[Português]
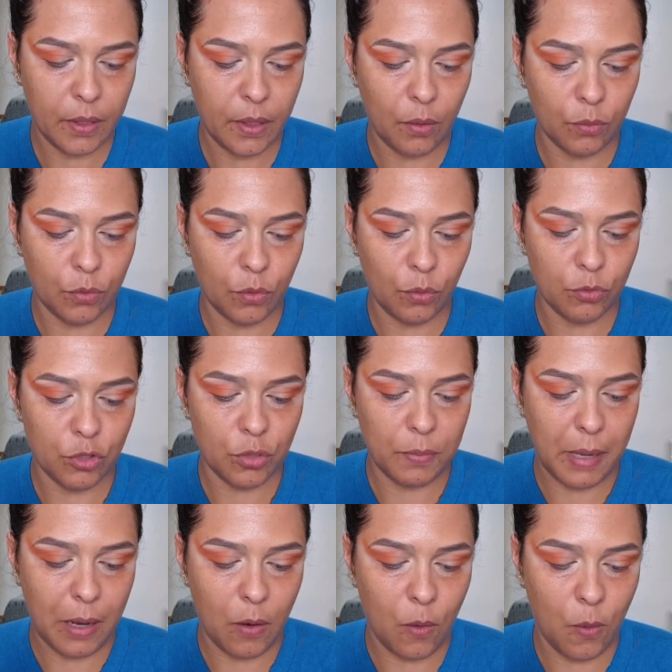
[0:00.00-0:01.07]
que é um tom de
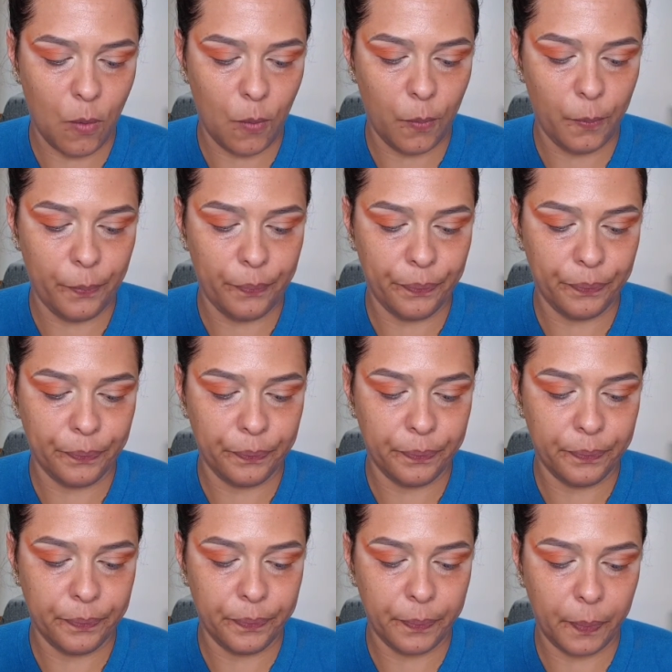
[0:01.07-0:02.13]
marrom
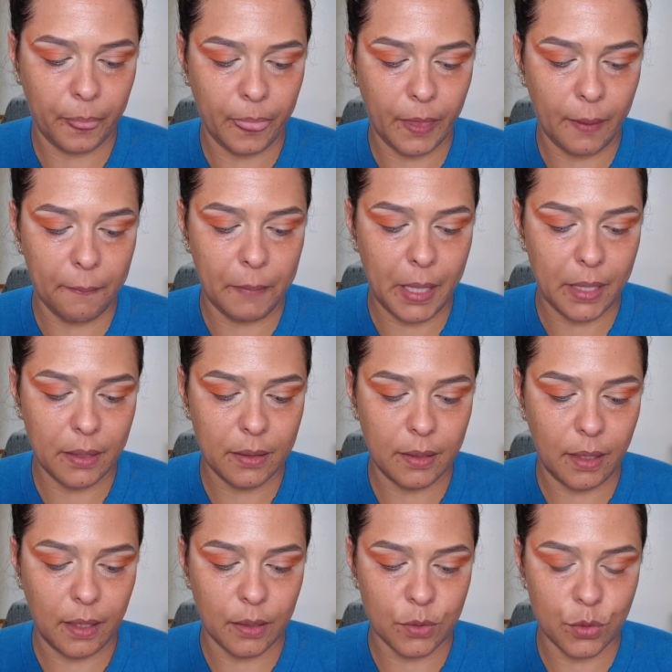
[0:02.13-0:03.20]
bem
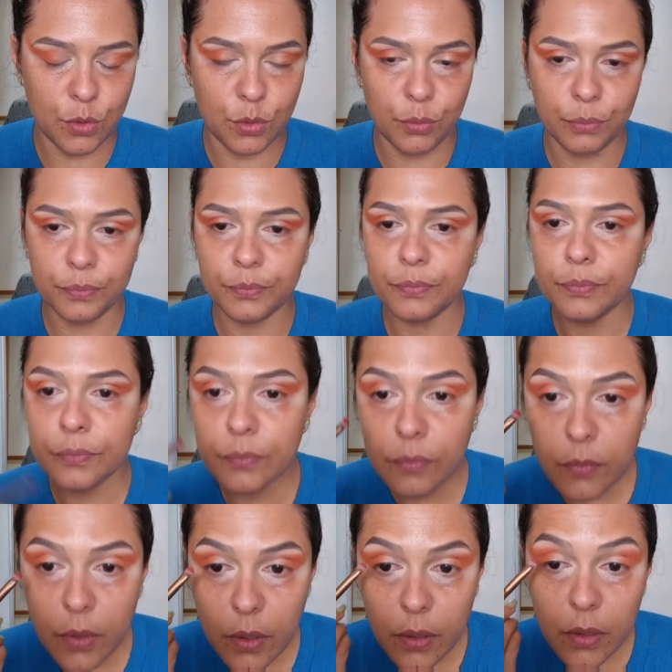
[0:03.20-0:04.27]
intenso
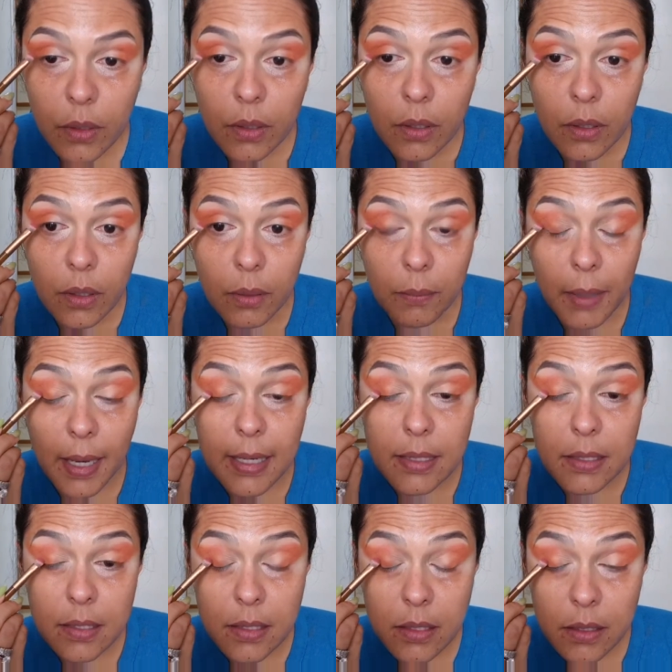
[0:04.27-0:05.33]
e
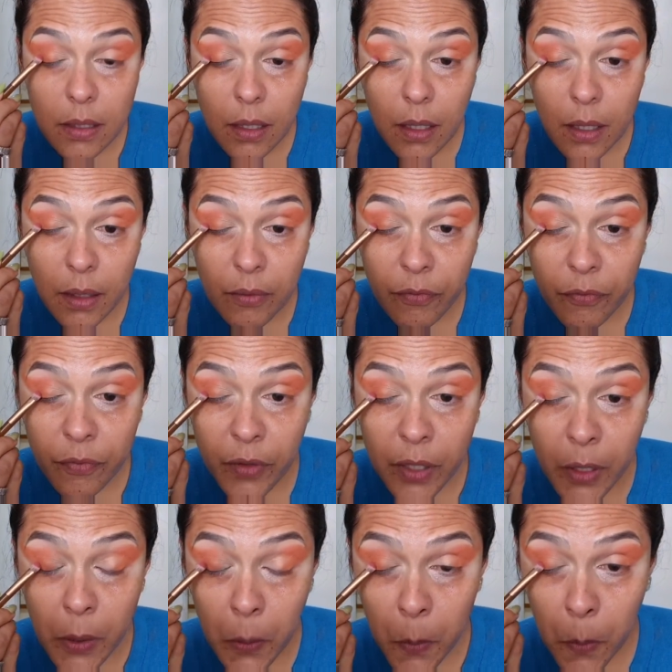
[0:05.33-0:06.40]
mais é,
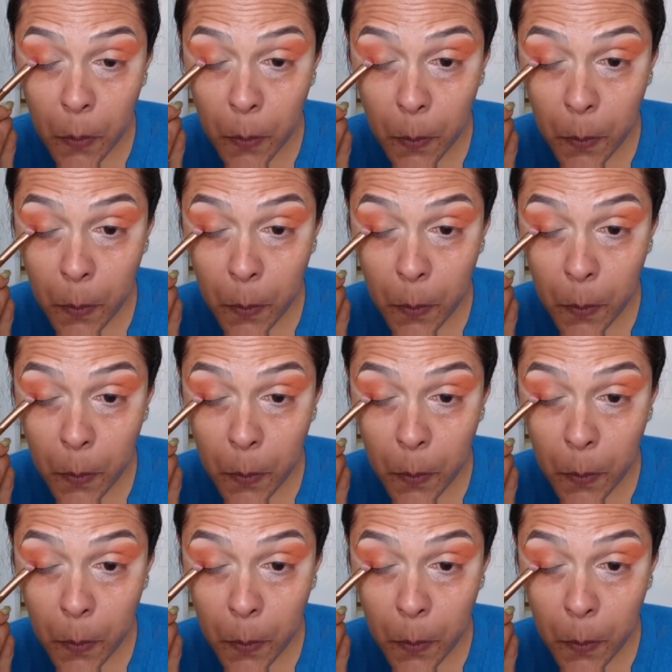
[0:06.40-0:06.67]
frio.